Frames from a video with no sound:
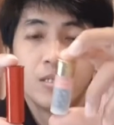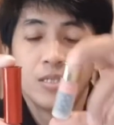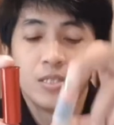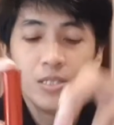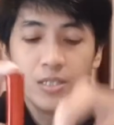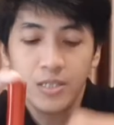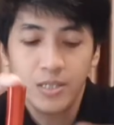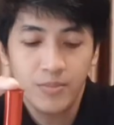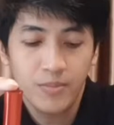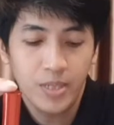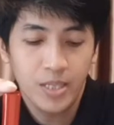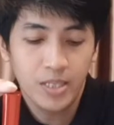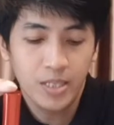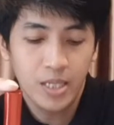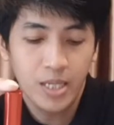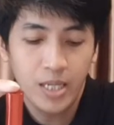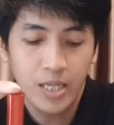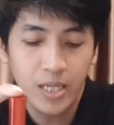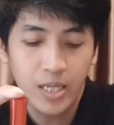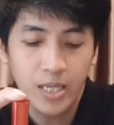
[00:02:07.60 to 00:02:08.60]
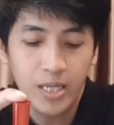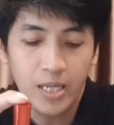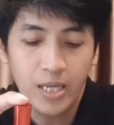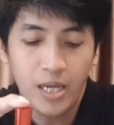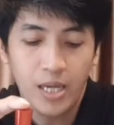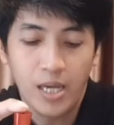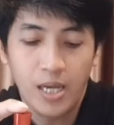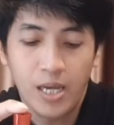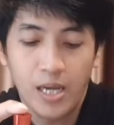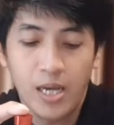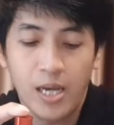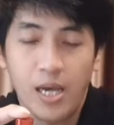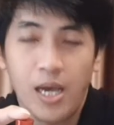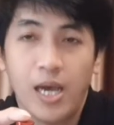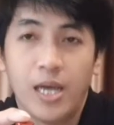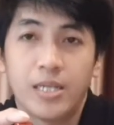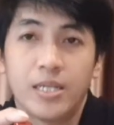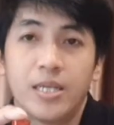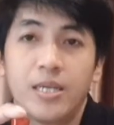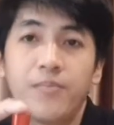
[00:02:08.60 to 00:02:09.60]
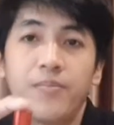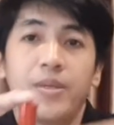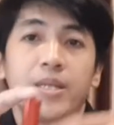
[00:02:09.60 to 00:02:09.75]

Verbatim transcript: ซึ่งบางทีอาจจะ